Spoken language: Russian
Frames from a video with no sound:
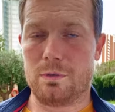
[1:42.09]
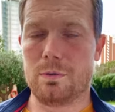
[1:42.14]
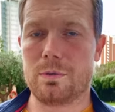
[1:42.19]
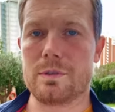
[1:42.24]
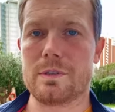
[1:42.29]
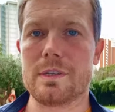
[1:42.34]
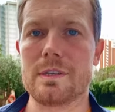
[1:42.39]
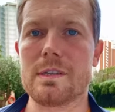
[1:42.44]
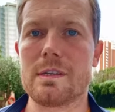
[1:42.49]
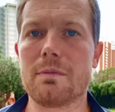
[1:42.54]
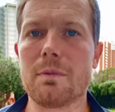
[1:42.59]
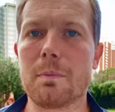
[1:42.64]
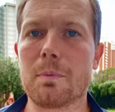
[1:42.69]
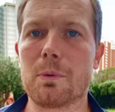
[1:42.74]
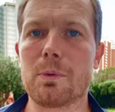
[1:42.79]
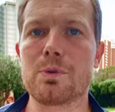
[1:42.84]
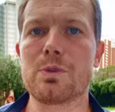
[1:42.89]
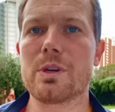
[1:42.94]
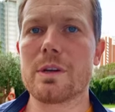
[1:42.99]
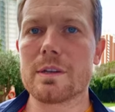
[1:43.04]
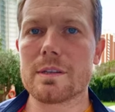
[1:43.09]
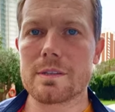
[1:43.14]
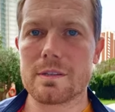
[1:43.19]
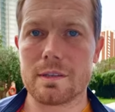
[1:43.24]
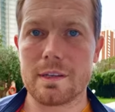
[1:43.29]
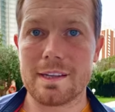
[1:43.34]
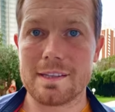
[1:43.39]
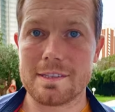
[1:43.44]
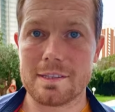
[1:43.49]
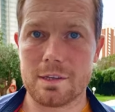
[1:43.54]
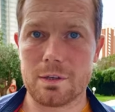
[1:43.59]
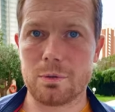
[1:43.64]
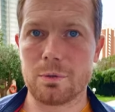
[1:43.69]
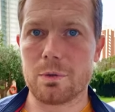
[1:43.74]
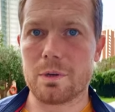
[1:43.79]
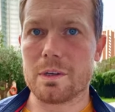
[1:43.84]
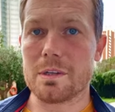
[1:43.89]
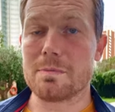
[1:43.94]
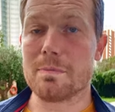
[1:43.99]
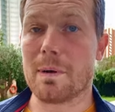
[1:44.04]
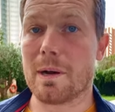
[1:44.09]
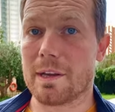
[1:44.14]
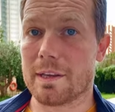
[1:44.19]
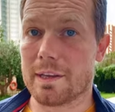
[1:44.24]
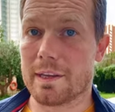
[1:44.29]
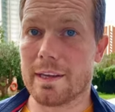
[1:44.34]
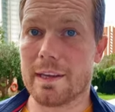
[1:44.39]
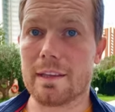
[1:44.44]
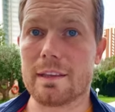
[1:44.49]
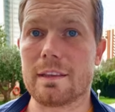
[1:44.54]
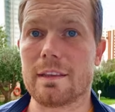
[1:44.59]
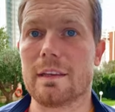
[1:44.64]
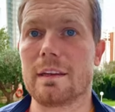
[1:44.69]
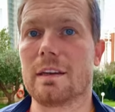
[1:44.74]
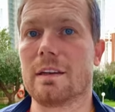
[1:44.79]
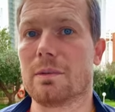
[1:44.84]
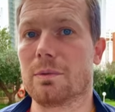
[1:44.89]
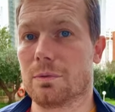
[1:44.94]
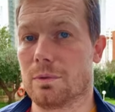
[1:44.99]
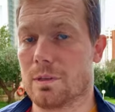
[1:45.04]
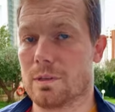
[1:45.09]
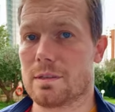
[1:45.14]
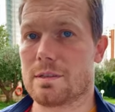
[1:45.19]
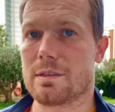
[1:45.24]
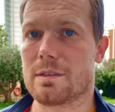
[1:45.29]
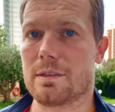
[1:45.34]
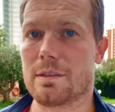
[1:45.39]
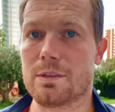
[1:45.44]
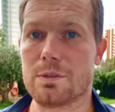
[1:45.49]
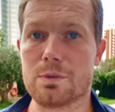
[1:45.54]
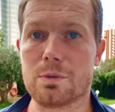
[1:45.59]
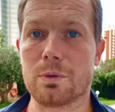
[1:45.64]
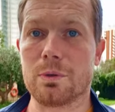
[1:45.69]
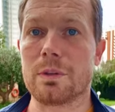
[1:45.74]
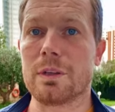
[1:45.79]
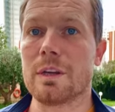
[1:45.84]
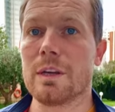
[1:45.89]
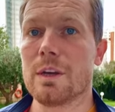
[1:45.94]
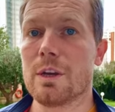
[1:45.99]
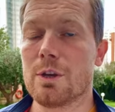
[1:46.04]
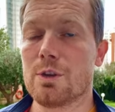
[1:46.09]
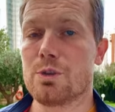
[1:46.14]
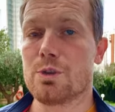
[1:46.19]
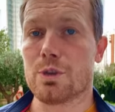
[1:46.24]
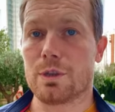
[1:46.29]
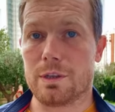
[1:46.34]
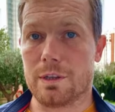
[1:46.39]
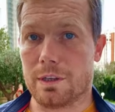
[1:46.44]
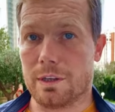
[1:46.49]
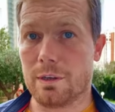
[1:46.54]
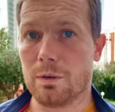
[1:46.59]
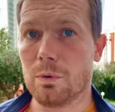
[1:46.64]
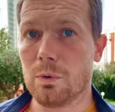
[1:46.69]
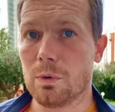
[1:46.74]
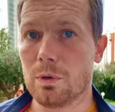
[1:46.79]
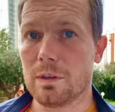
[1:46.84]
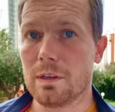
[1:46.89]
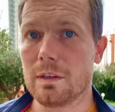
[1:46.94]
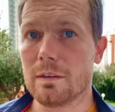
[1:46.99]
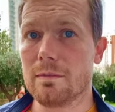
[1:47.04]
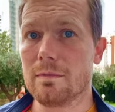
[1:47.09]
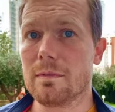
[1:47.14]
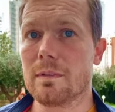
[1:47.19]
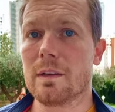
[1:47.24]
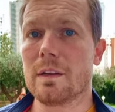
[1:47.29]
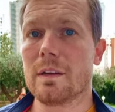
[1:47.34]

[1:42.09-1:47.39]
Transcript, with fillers: То есть, если вы получаете на территории Испании, это у нас идет 4 года